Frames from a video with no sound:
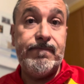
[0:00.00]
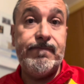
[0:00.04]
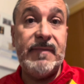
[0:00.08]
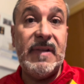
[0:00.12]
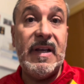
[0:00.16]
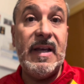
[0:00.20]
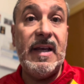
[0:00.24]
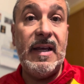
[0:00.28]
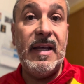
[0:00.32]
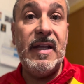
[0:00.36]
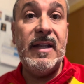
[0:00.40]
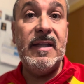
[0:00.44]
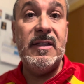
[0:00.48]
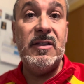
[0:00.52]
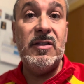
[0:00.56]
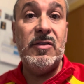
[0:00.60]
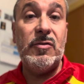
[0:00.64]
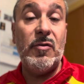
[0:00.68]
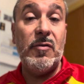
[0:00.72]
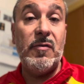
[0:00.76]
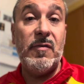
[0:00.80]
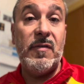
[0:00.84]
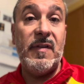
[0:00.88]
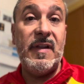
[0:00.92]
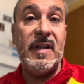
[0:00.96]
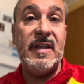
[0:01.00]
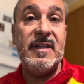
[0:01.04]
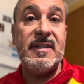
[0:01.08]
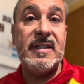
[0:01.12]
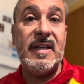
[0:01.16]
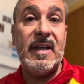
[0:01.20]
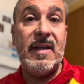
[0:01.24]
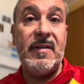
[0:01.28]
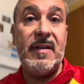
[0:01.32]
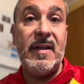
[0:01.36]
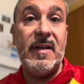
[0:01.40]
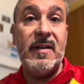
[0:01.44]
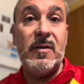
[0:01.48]
eh, entonces que
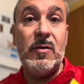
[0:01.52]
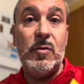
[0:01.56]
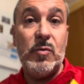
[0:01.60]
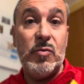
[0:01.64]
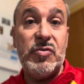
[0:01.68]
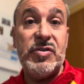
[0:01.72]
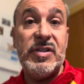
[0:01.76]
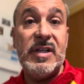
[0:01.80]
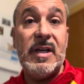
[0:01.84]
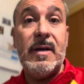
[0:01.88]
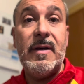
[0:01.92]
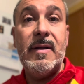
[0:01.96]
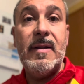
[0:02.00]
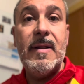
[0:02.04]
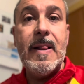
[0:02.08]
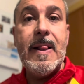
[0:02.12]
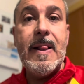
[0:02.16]
hacían lucha.